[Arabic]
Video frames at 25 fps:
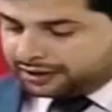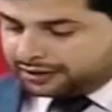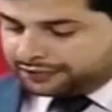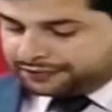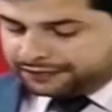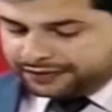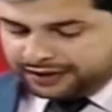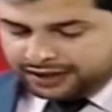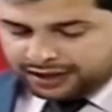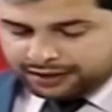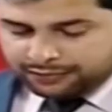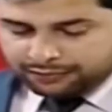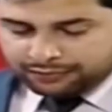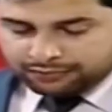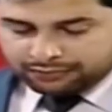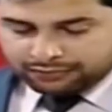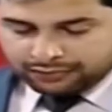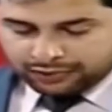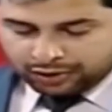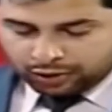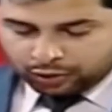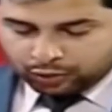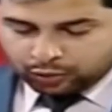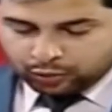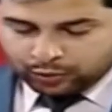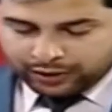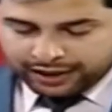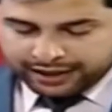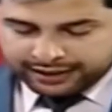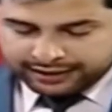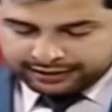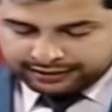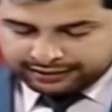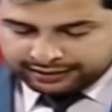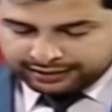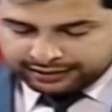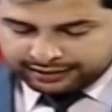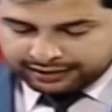في
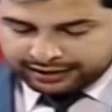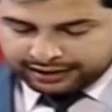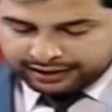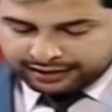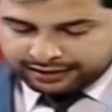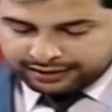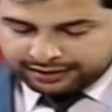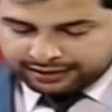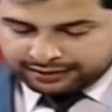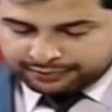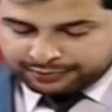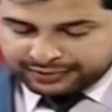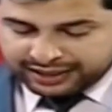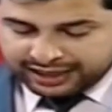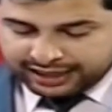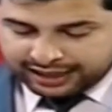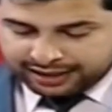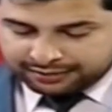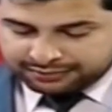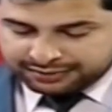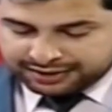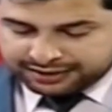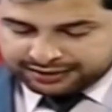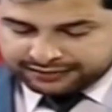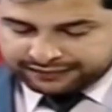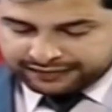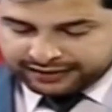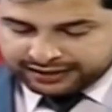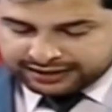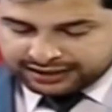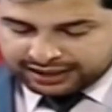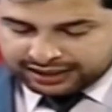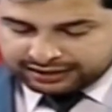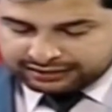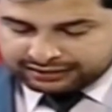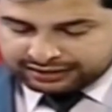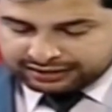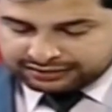عنوان بالأمس
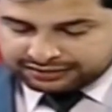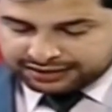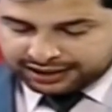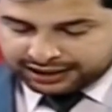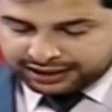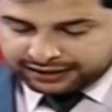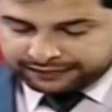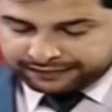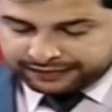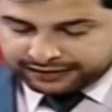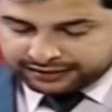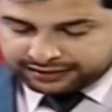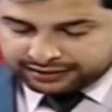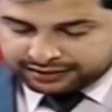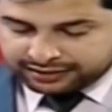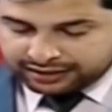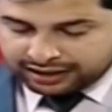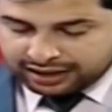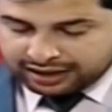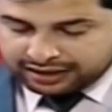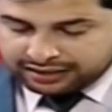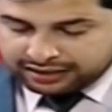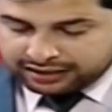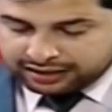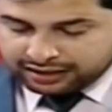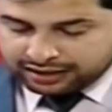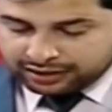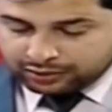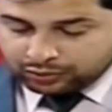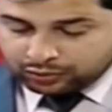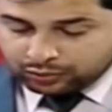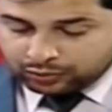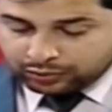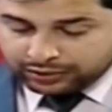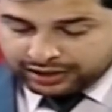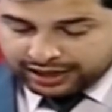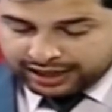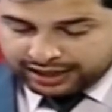فاجأتنا صحيفة
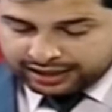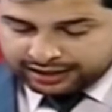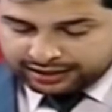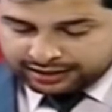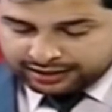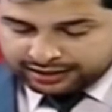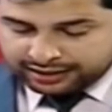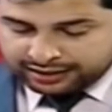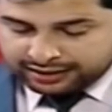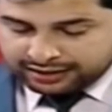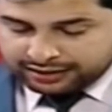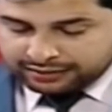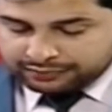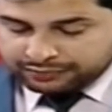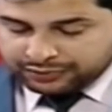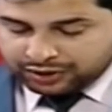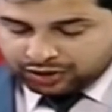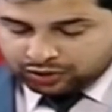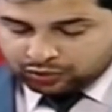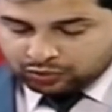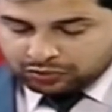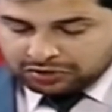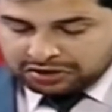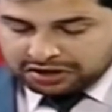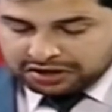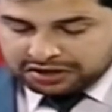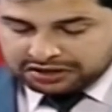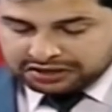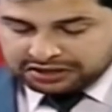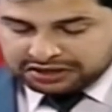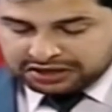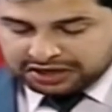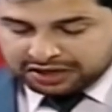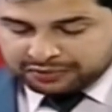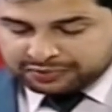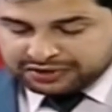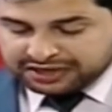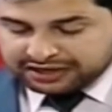الأولى بعنوان
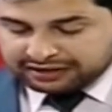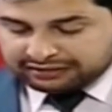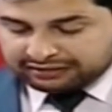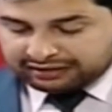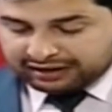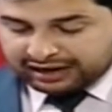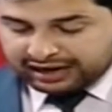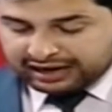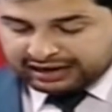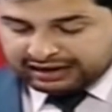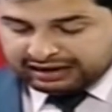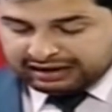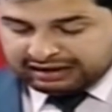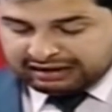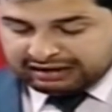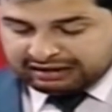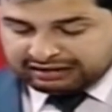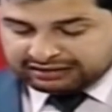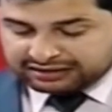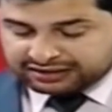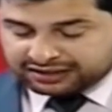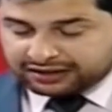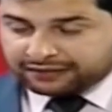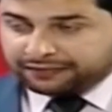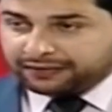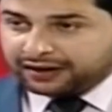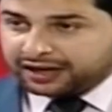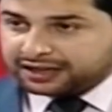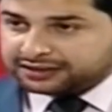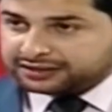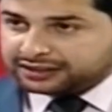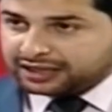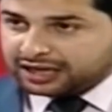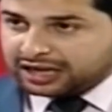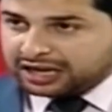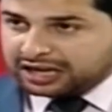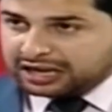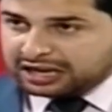كبير على نعم.
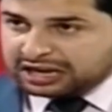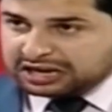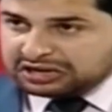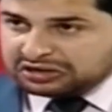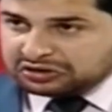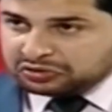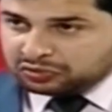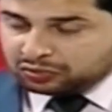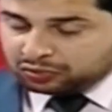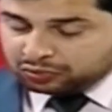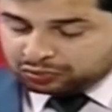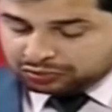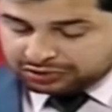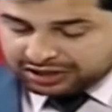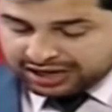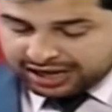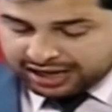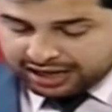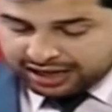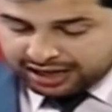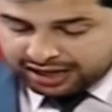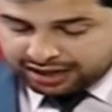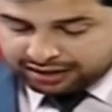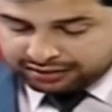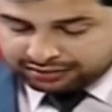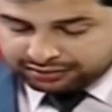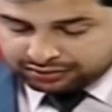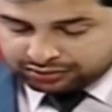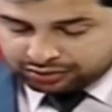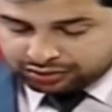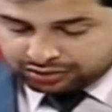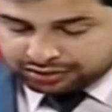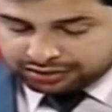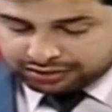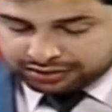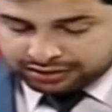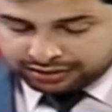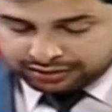صفحتها الأولى
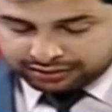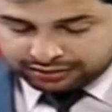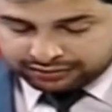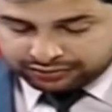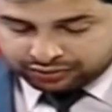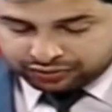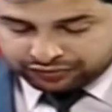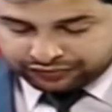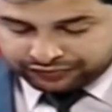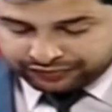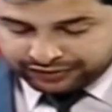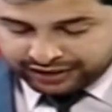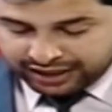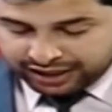نعم. فيها